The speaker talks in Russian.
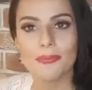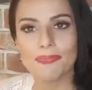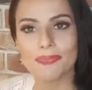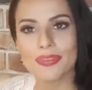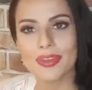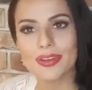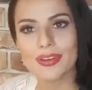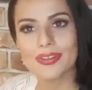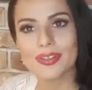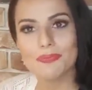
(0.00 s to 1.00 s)

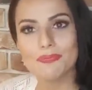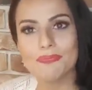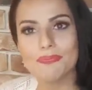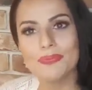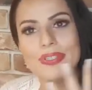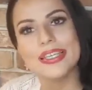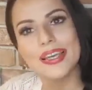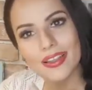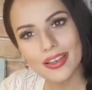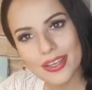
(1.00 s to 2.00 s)
м-
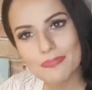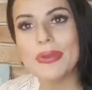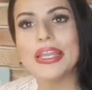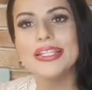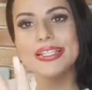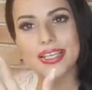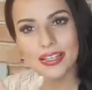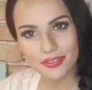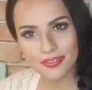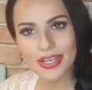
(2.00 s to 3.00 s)
делали,
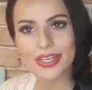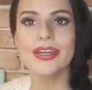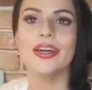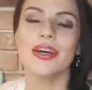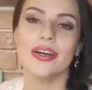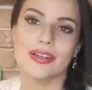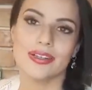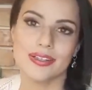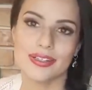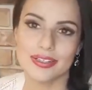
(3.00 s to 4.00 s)
переделывали
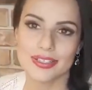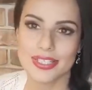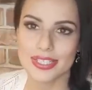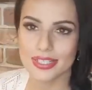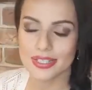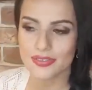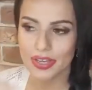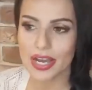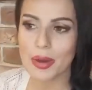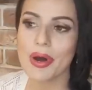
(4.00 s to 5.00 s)
э, со
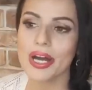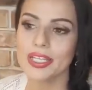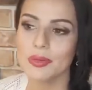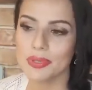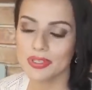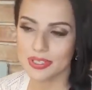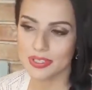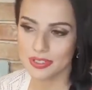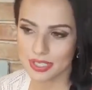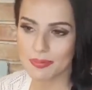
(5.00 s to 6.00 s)
своей командой,
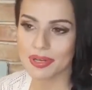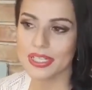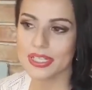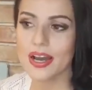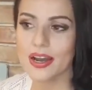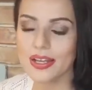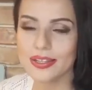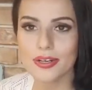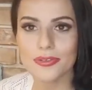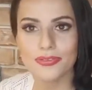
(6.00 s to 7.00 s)
с, с командой
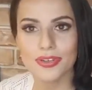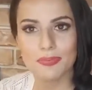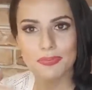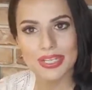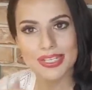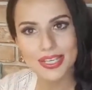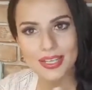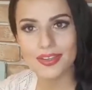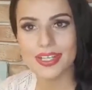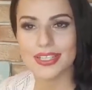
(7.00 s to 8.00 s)
декораторов, э,
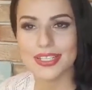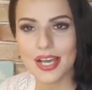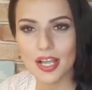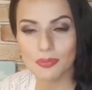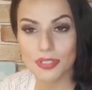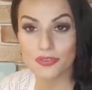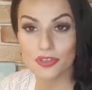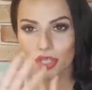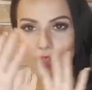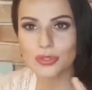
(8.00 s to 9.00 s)
переделывали этот зал под
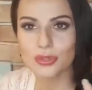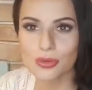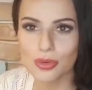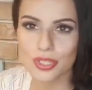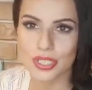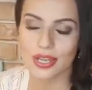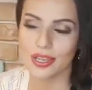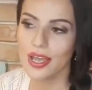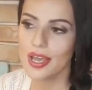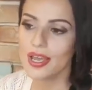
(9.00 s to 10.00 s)
совершенно другой зал.